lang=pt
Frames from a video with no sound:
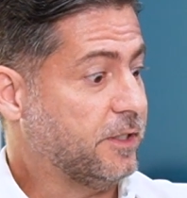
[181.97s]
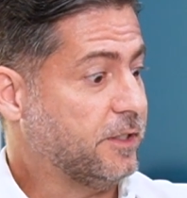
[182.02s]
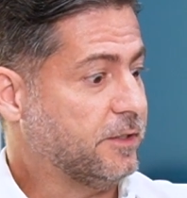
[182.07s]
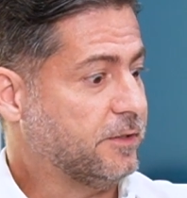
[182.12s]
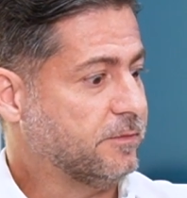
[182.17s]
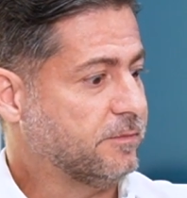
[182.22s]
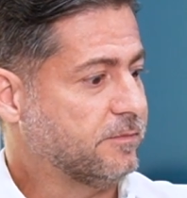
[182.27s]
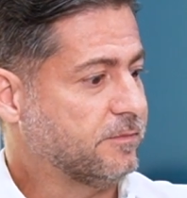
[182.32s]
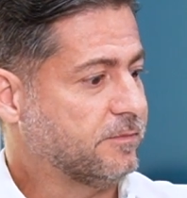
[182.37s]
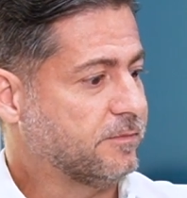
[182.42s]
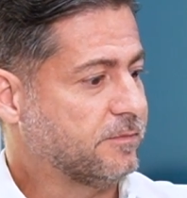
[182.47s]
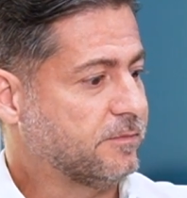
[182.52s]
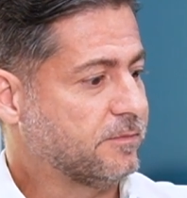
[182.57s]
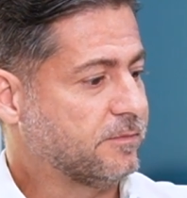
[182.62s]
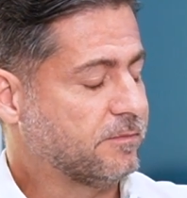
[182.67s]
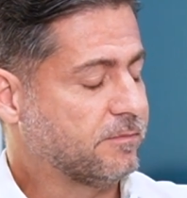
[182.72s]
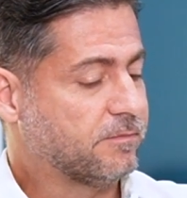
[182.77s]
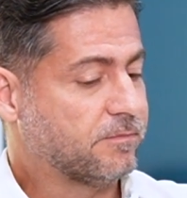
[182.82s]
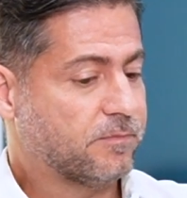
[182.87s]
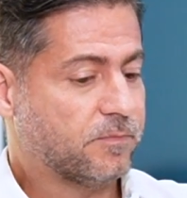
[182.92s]

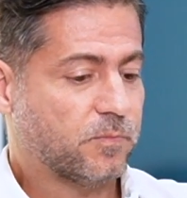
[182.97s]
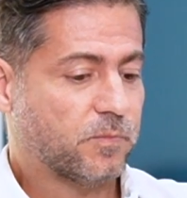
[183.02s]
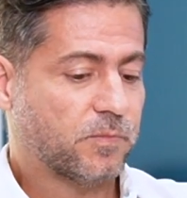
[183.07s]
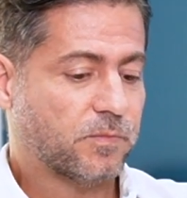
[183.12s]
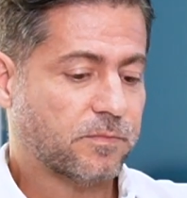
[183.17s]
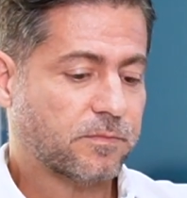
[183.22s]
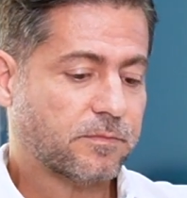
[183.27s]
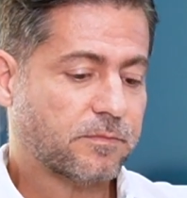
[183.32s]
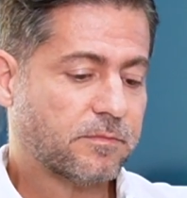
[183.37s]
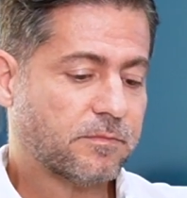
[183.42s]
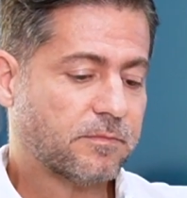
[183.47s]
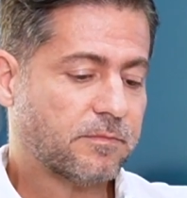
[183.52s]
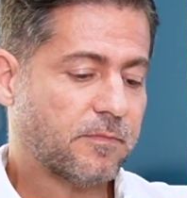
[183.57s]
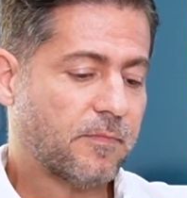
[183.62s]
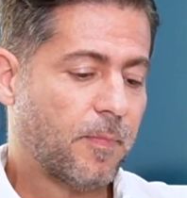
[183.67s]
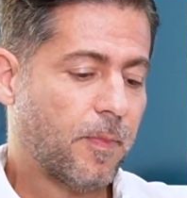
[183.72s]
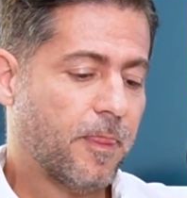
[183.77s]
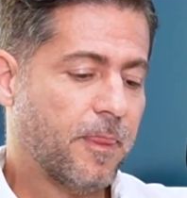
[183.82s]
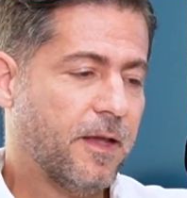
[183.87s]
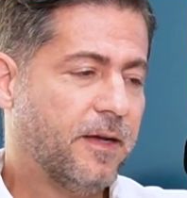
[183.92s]
em
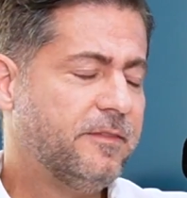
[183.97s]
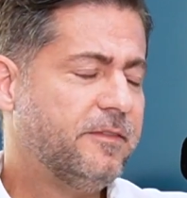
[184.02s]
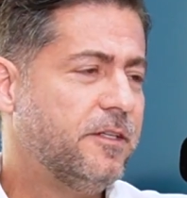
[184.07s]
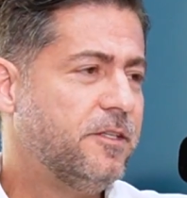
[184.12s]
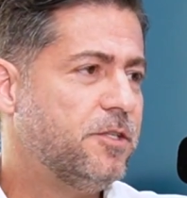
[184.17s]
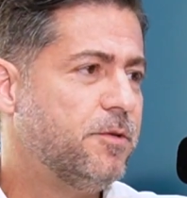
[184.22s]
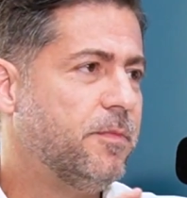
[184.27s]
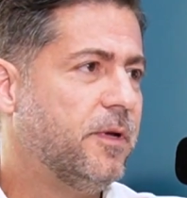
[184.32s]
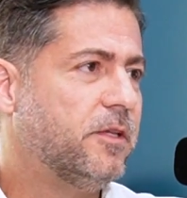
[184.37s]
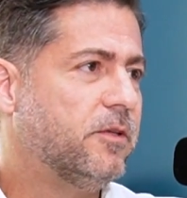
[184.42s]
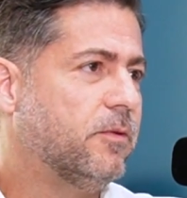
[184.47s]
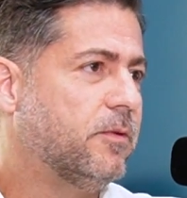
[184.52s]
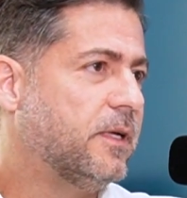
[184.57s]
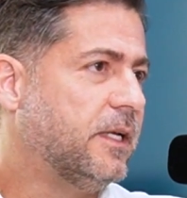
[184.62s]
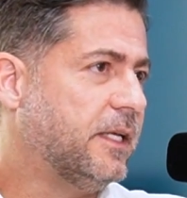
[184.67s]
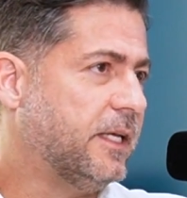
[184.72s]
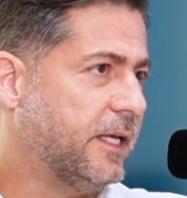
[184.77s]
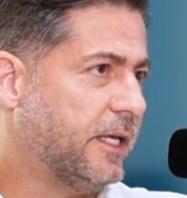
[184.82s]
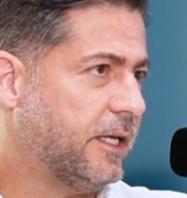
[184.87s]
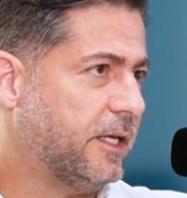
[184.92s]
atendimento ao
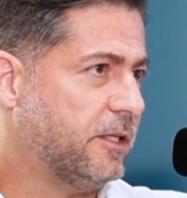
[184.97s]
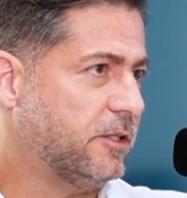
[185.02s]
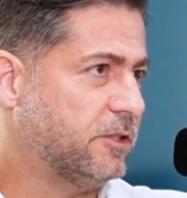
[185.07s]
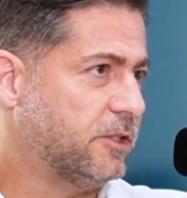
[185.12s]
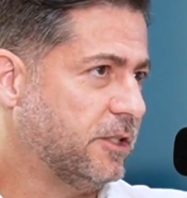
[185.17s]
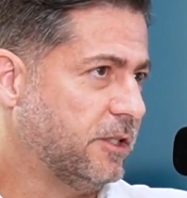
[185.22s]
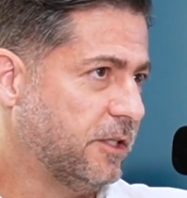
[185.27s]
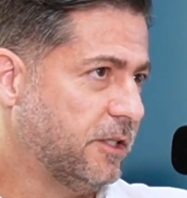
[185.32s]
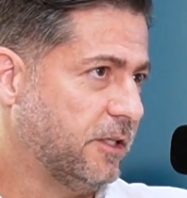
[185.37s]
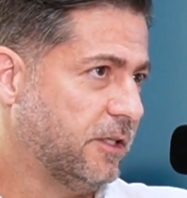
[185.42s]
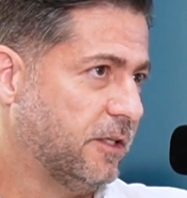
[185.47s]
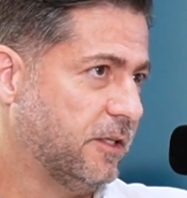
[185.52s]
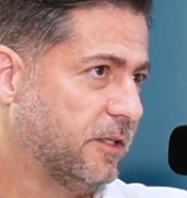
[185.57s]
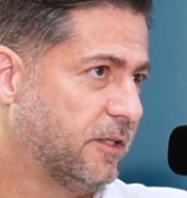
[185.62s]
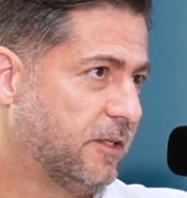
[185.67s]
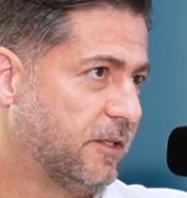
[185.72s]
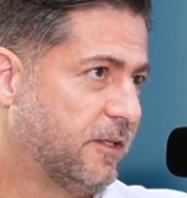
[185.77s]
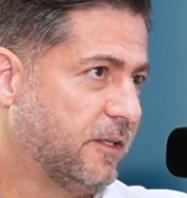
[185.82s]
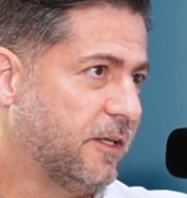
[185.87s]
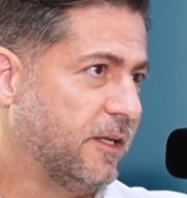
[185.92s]
cliente,
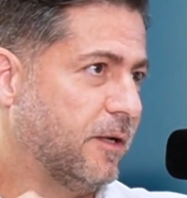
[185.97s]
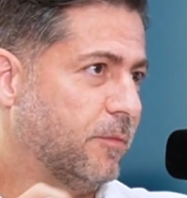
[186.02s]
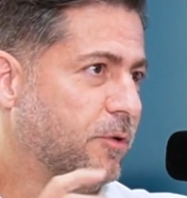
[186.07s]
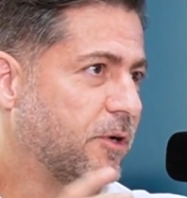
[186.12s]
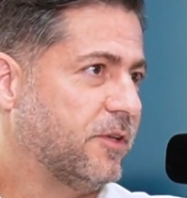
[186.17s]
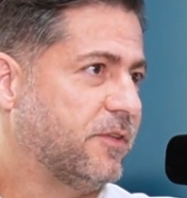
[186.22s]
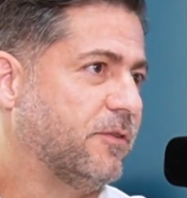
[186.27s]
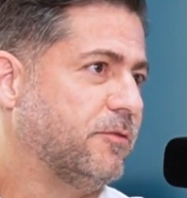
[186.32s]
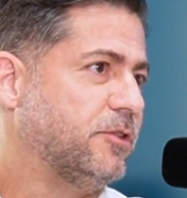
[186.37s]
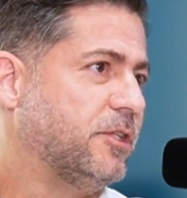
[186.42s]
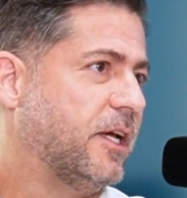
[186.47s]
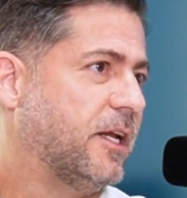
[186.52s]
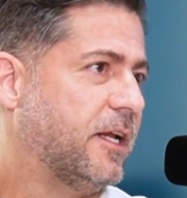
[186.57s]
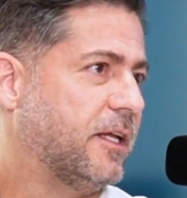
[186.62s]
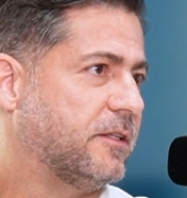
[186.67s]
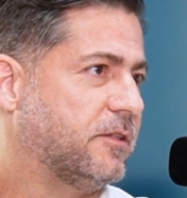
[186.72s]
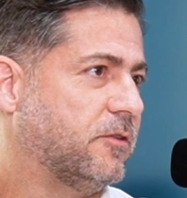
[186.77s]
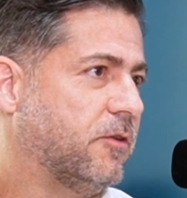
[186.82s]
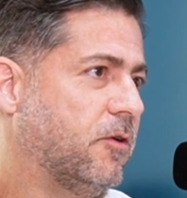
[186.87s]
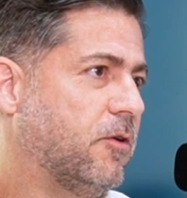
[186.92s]
elaboração de
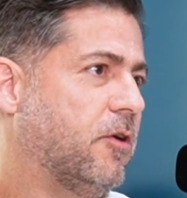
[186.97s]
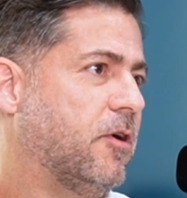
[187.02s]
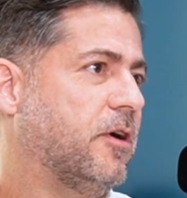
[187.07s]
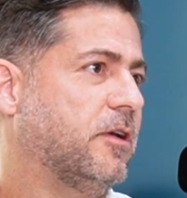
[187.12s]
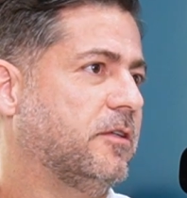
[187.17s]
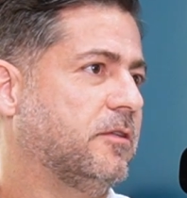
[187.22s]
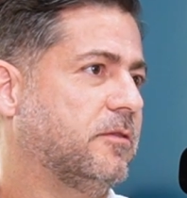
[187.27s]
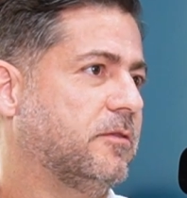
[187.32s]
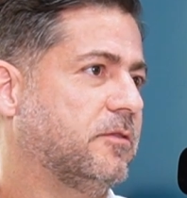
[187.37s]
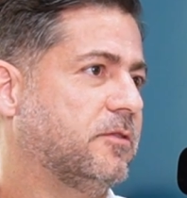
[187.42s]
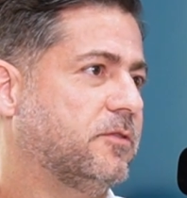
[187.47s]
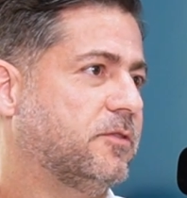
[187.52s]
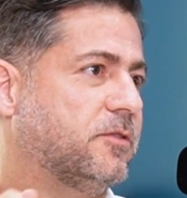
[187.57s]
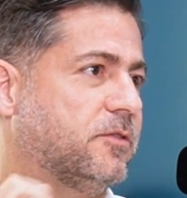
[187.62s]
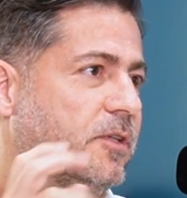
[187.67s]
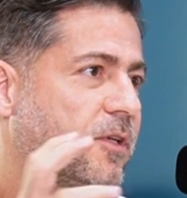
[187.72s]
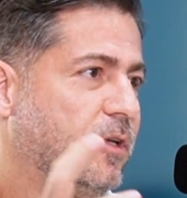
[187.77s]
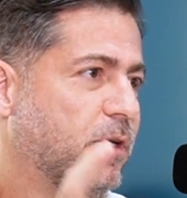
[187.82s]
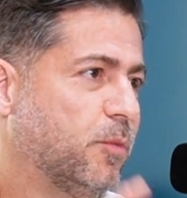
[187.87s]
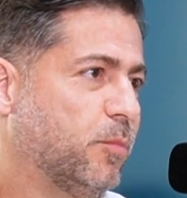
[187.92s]

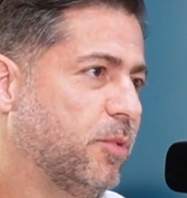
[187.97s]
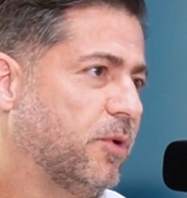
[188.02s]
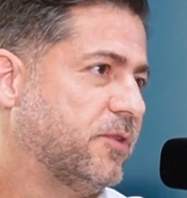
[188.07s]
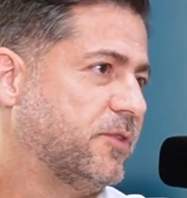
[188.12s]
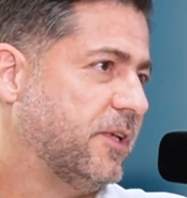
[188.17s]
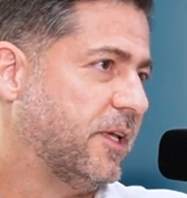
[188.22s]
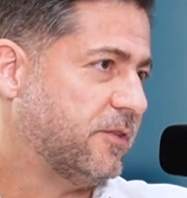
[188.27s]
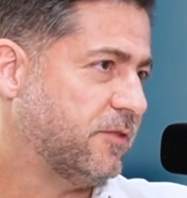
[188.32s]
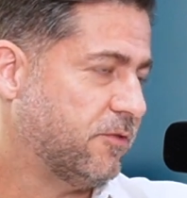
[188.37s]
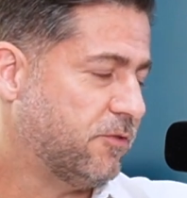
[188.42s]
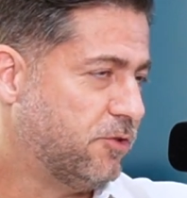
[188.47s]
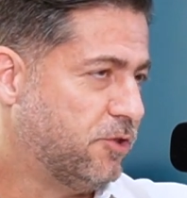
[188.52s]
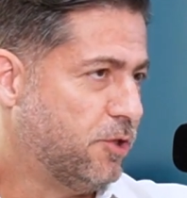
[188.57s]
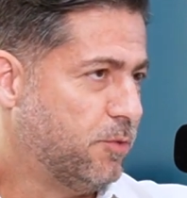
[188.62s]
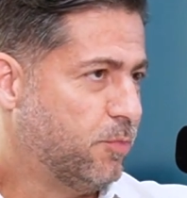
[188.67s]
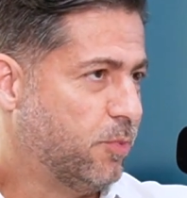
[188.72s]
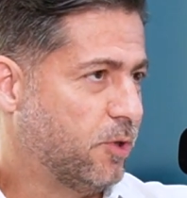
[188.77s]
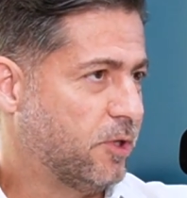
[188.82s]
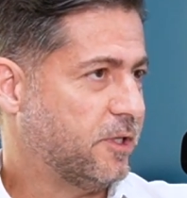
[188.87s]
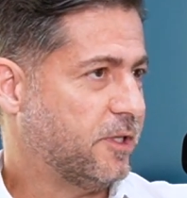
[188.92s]
relatórios, processos de
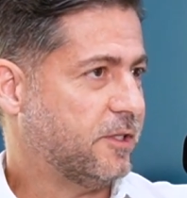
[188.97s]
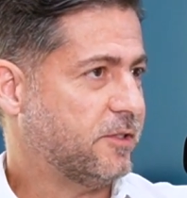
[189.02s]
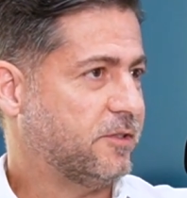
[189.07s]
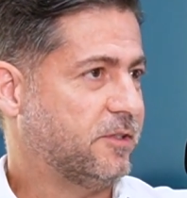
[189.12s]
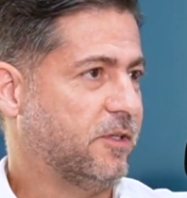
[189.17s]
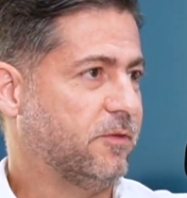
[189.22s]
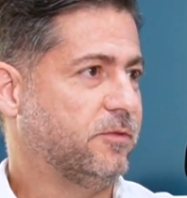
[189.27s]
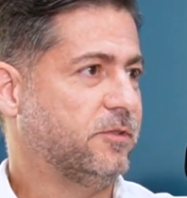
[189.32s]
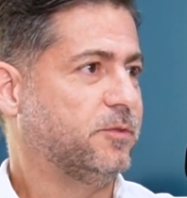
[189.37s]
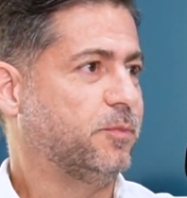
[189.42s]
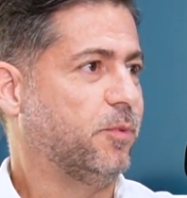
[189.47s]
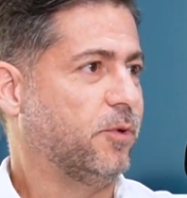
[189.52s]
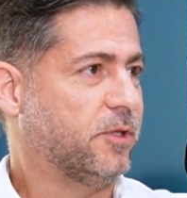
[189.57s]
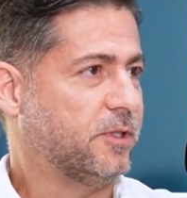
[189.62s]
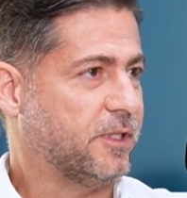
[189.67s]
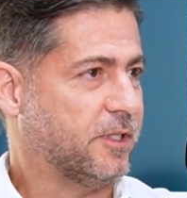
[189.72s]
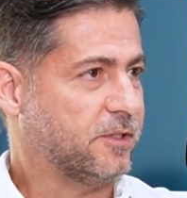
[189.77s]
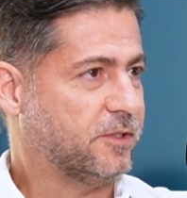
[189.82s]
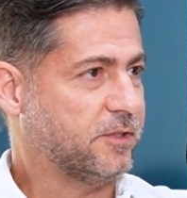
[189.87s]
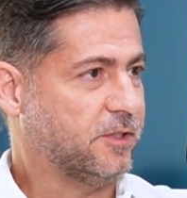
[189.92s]
importação e
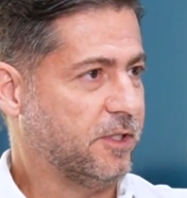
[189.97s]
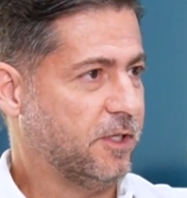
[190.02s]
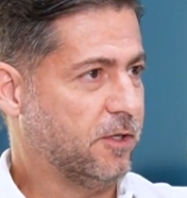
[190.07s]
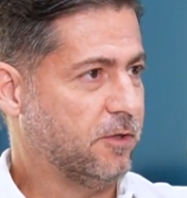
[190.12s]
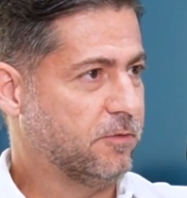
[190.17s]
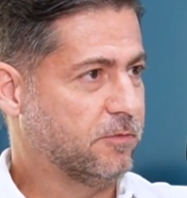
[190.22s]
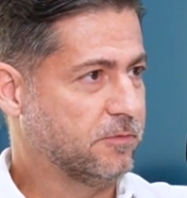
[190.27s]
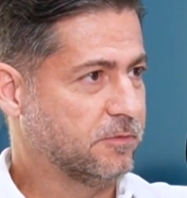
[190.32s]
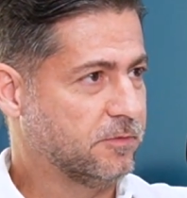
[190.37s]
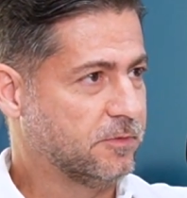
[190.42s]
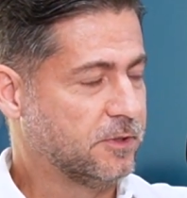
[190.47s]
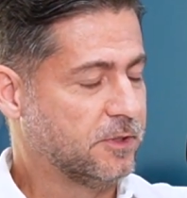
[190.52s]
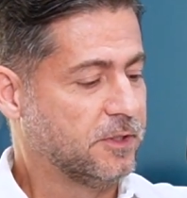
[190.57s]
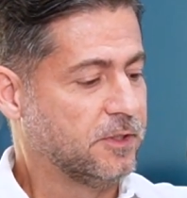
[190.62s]
exportação.